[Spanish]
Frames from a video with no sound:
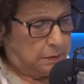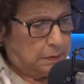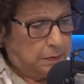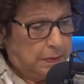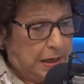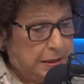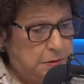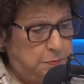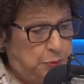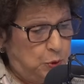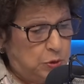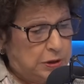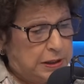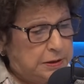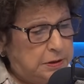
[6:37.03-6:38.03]
más
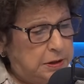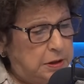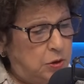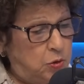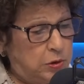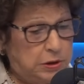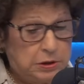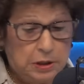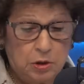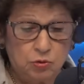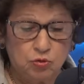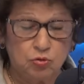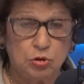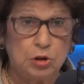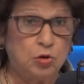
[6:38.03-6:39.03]
importante en los
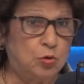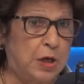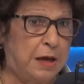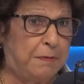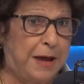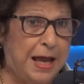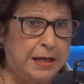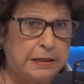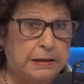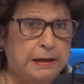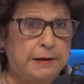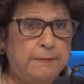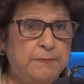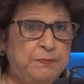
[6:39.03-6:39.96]
Estados Unidos, la banca,